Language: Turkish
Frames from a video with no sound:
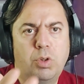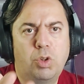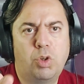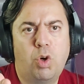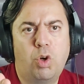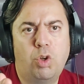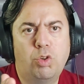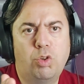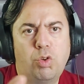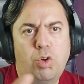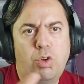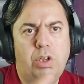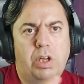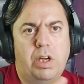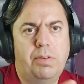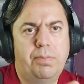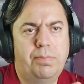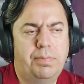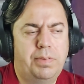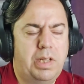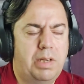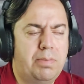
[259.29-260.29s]
kontrol
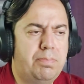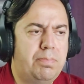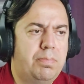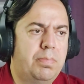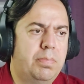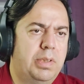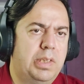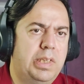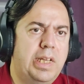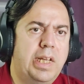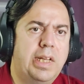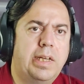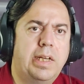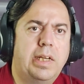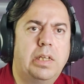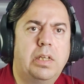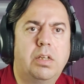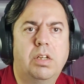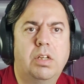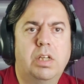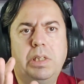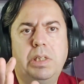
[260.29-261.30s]
haftam
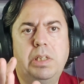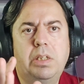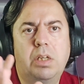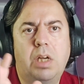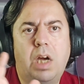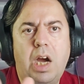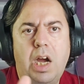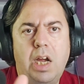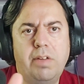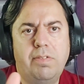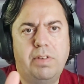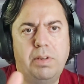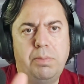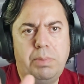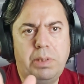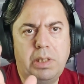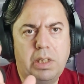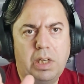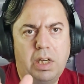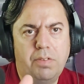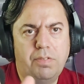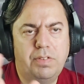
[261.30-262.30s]
diyerek bir ay ve
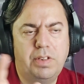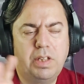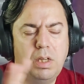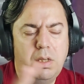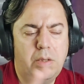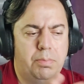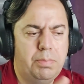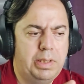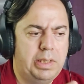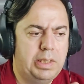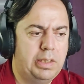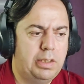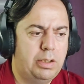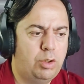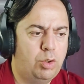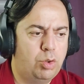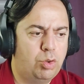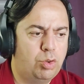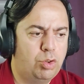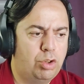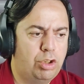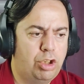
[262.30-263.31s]
bir hafta
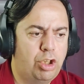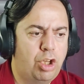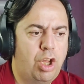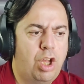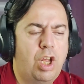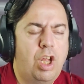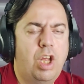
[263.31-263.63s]
belirliyoruz.